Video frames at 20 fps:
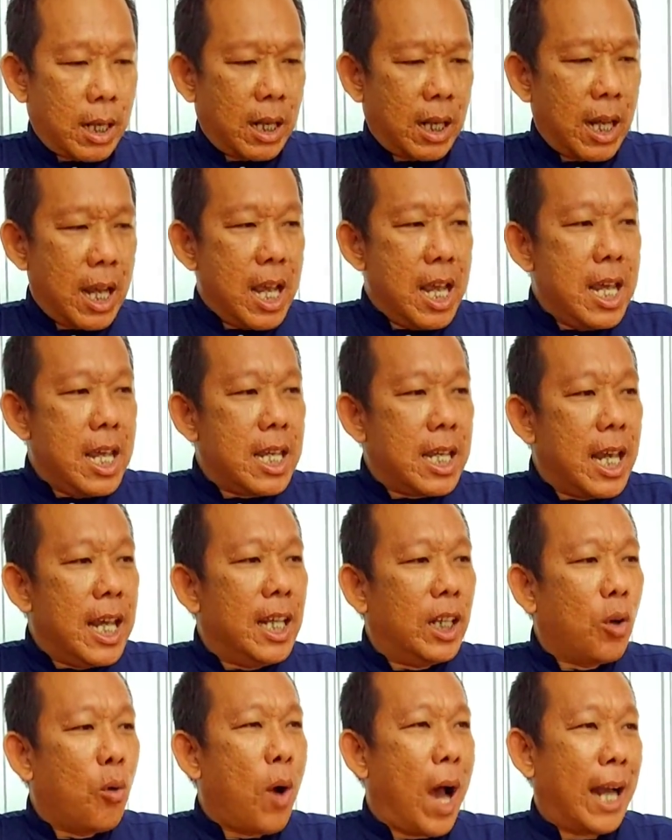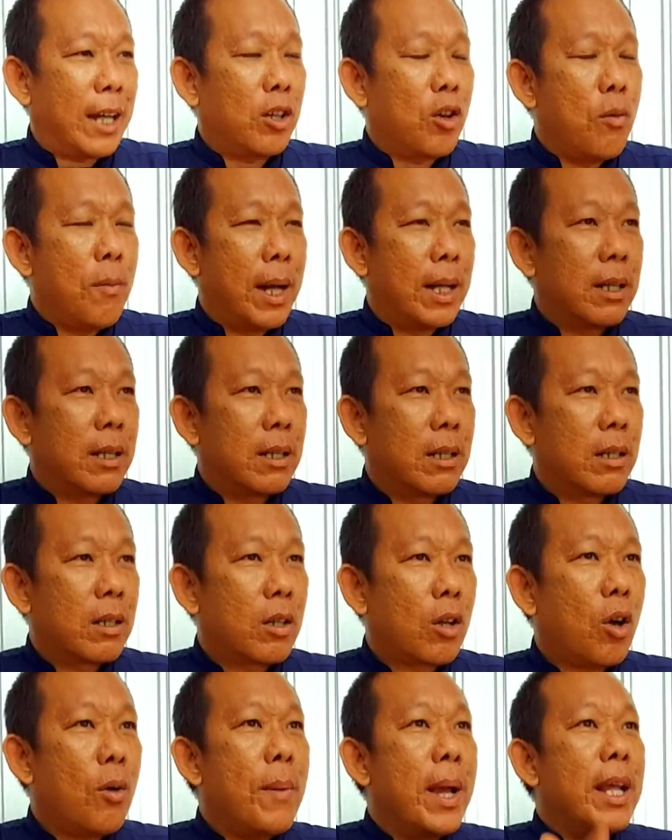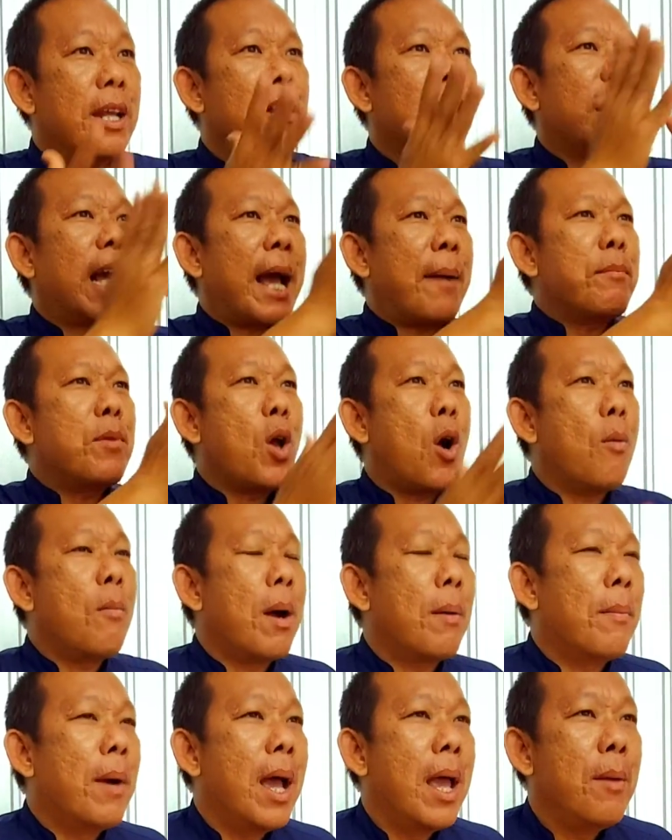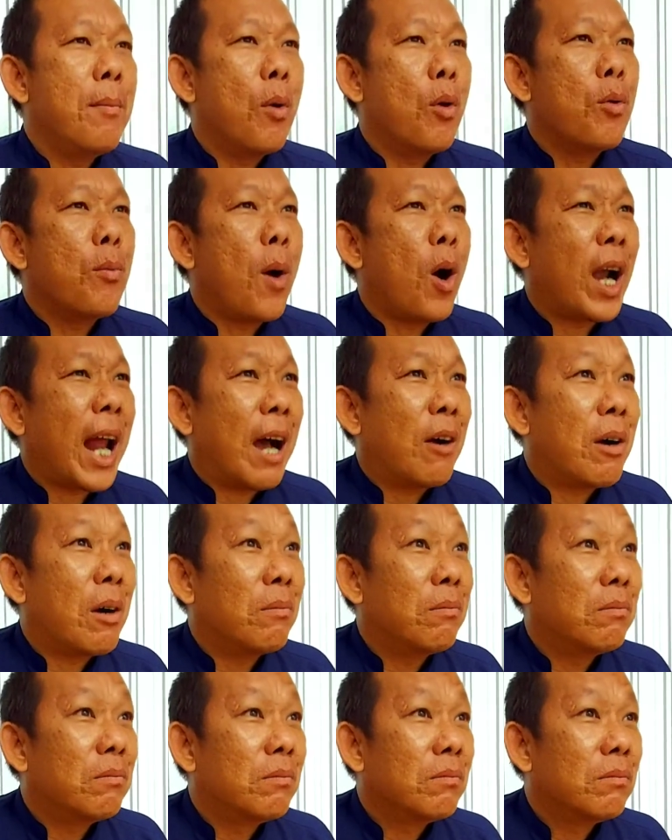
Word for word: cái ý chí tu hành của mình có bị nó cám dỗ mà mê muội bỏ đạo không